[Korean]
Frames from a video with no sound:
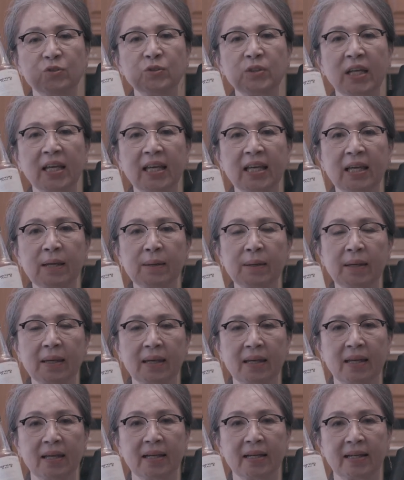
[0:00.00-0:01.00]
두
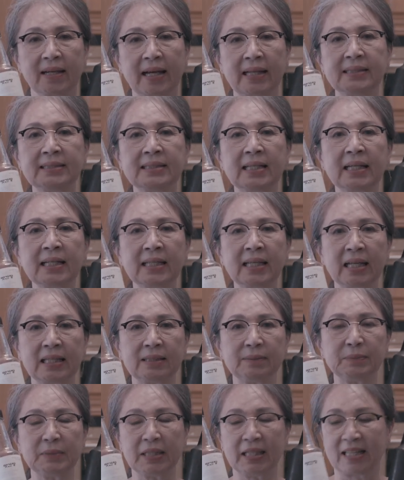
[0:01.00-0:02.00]
개의 간장이
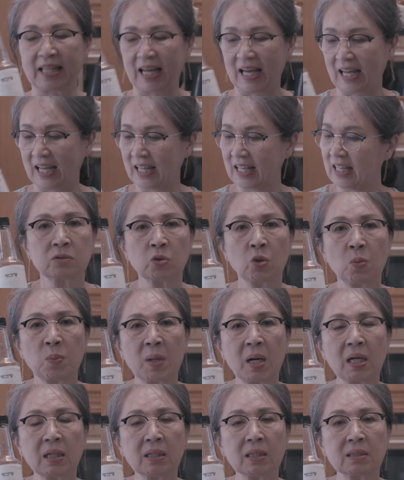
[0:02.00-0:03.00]
아닙니다.
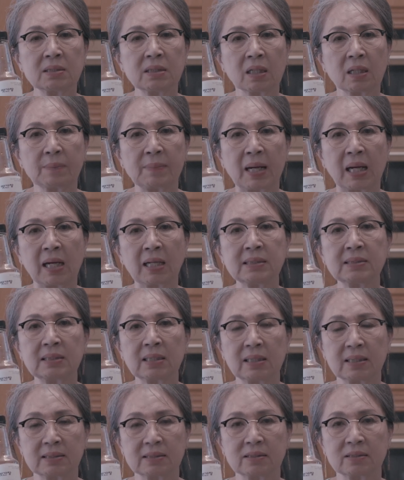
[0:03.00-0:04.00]
초반에 제가
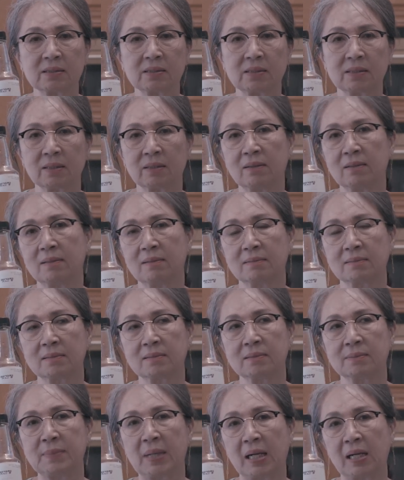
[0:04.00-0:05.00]
맛간장 했었죠.
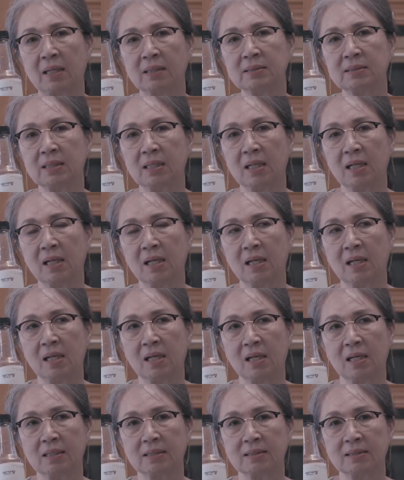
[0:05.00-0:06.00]
그
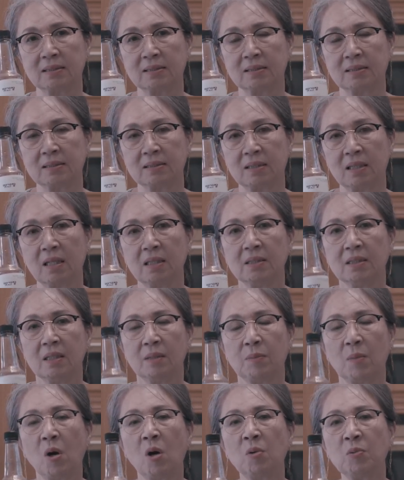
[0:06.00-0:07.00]
맛간장을
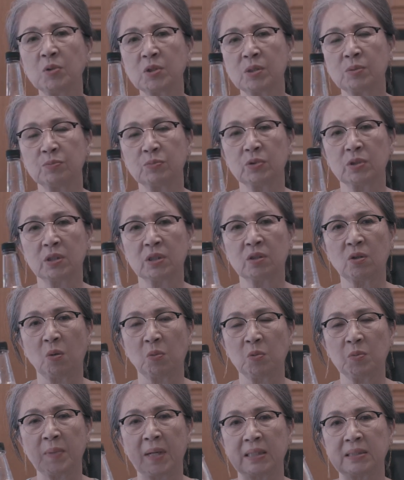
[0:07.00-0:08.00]
먹어보신 분들이
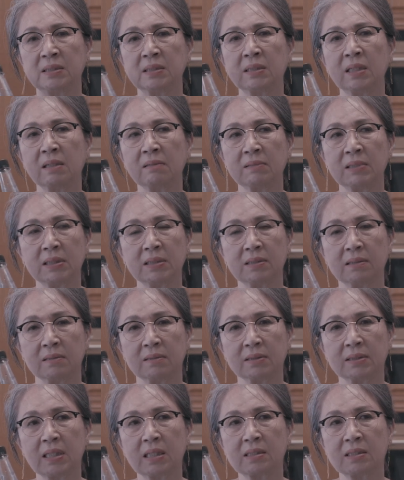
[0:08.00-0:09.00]
너무 맛있다고
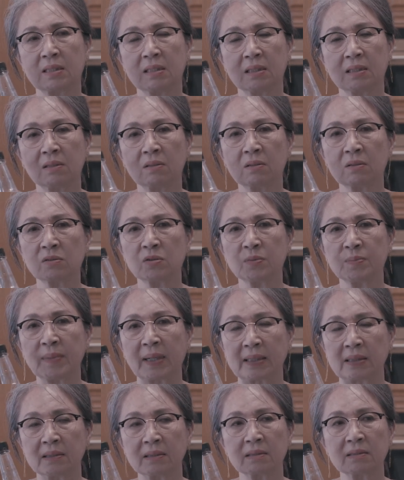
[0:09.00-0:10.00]
그래서 사실 이거를 좀
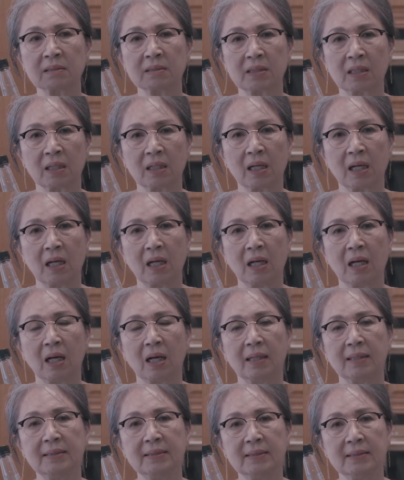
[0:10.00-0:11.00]
만들어서
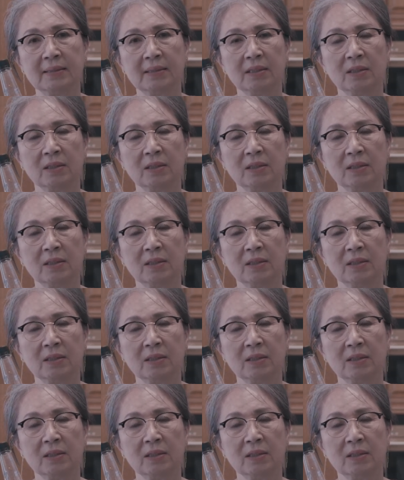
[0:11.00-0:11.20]
제가